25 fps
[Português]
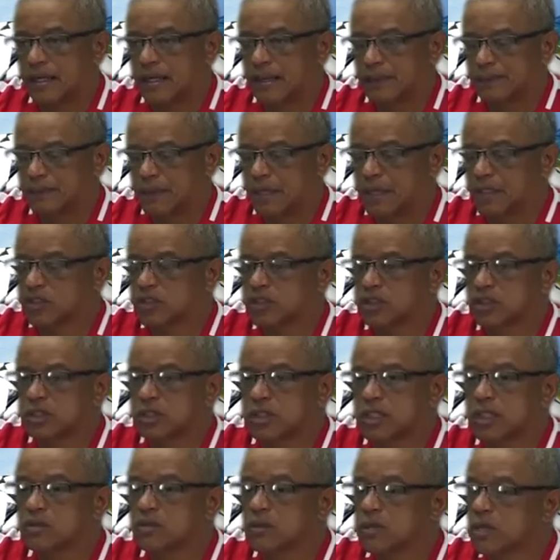a, parte
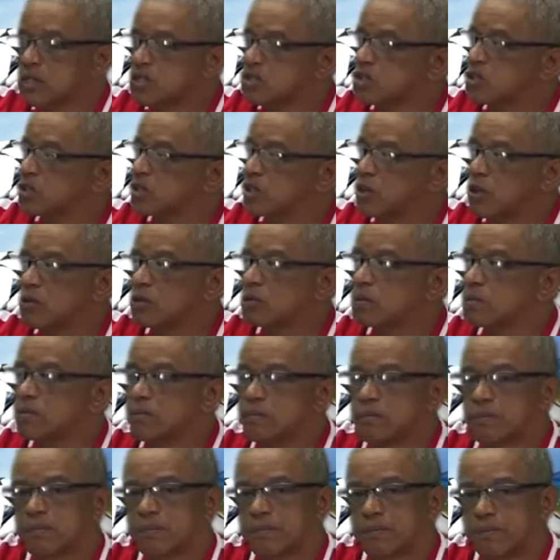educacional
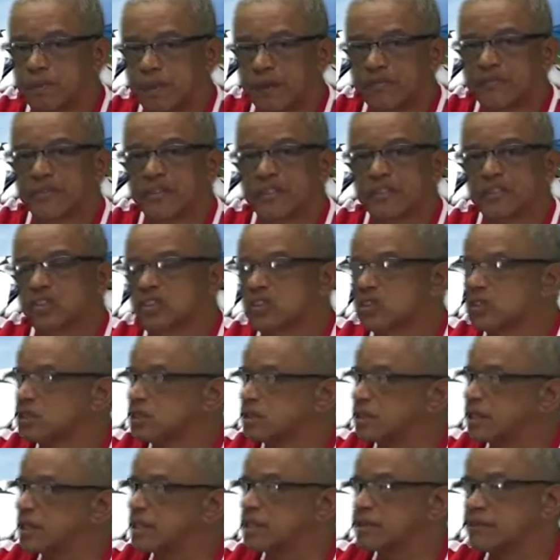para frente.
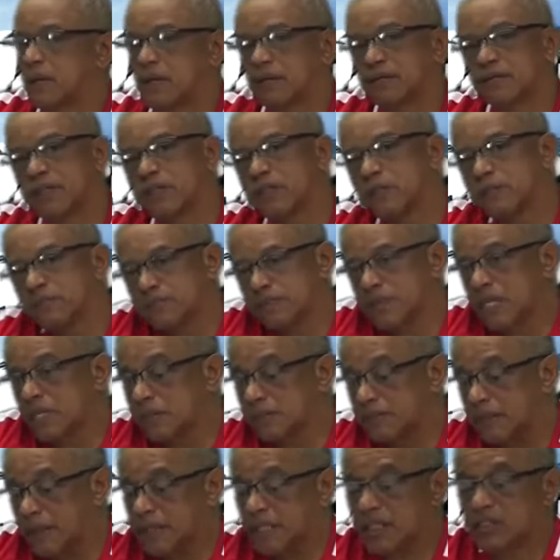Né? Ele, ele, tem
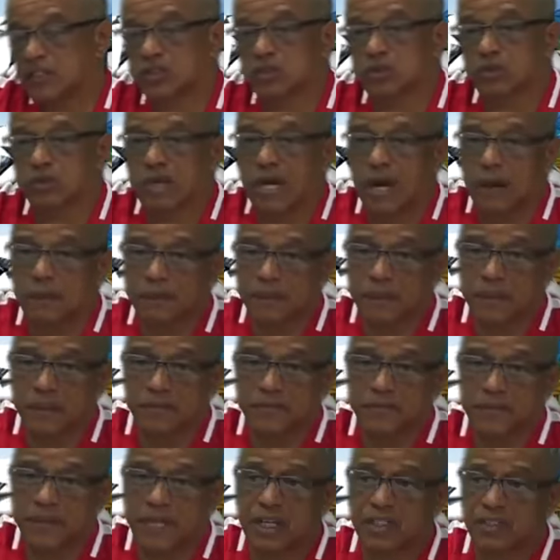que parar de estudar porque ele
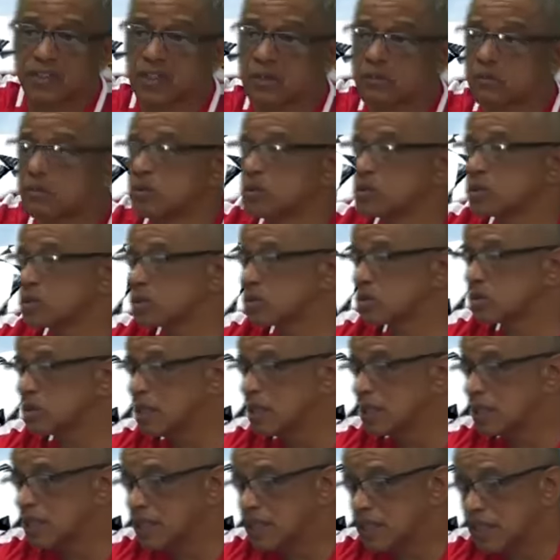viaja muito,
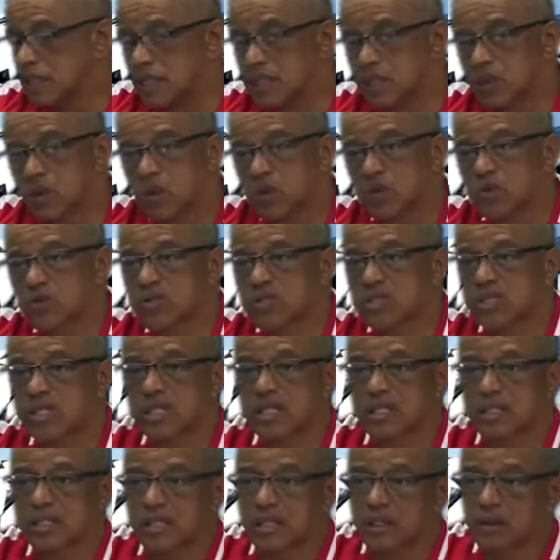ele
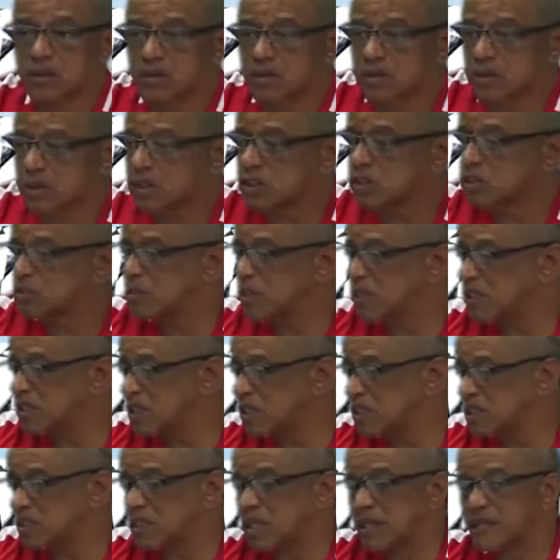concentra, constantemente
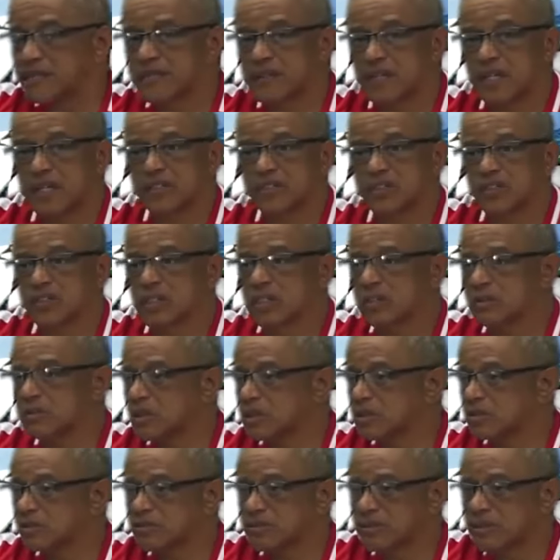ele está viajando,
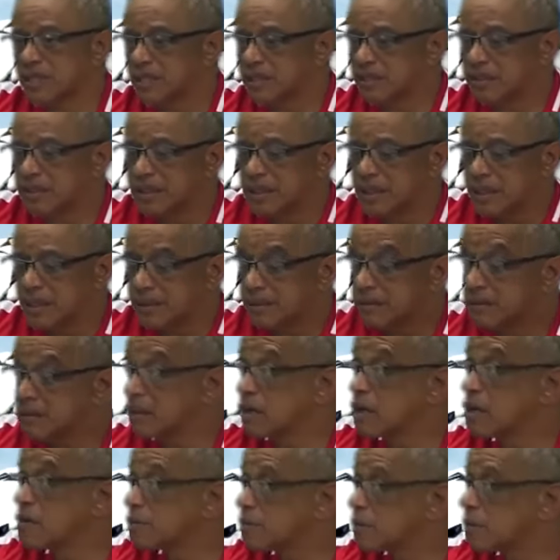ele não tem
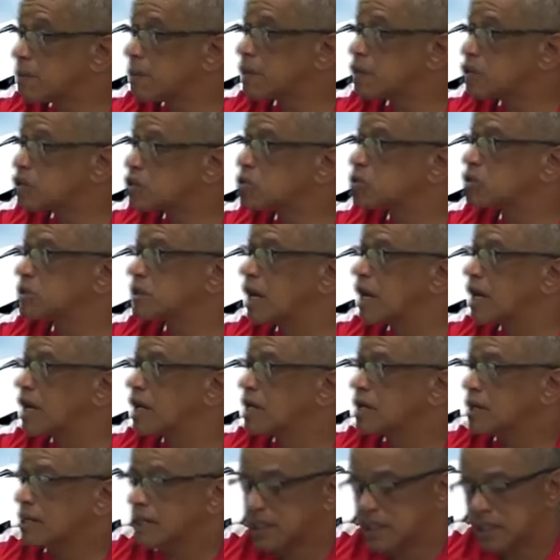tempo para estudar.
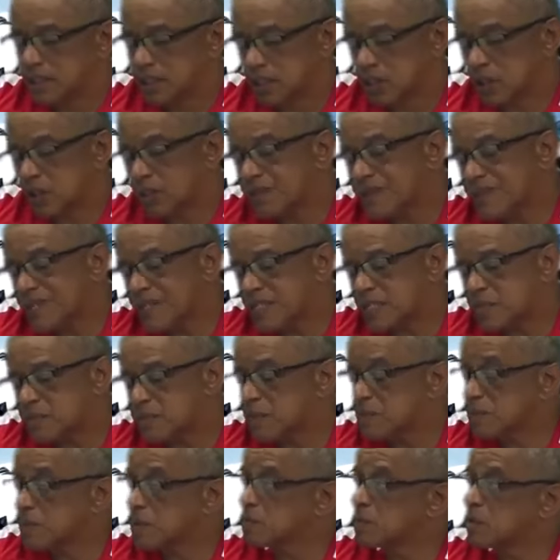Então, nesse
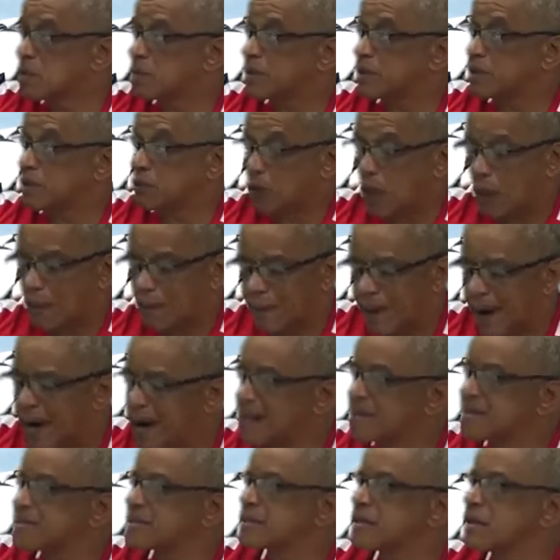primeiro momento, a
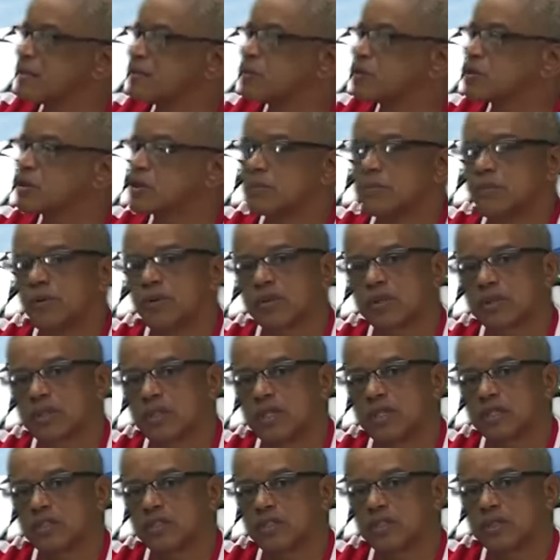base é muito
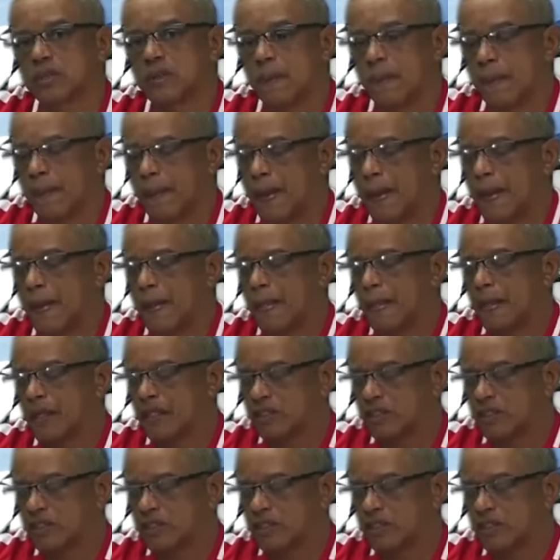importante, né?